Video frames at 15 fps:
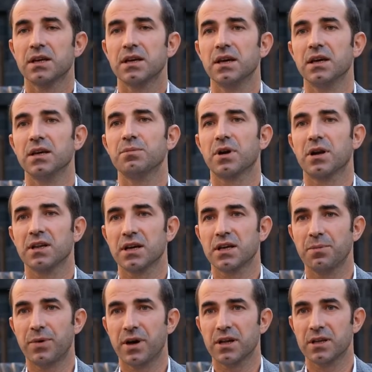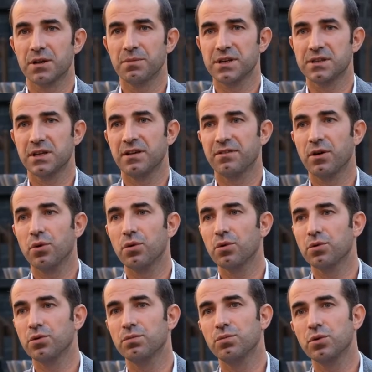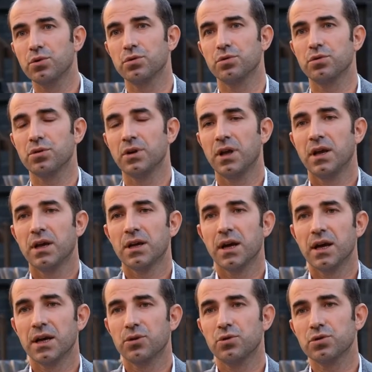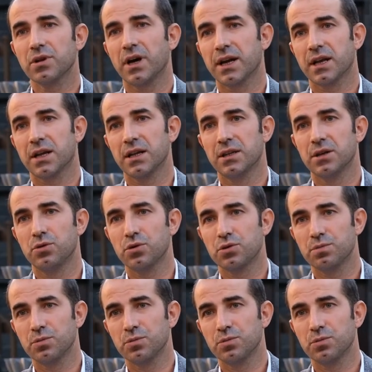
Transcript: e, İmralı'daki paradigmasıyla ve o gün bugündür e, Kürt hareketi, Kürt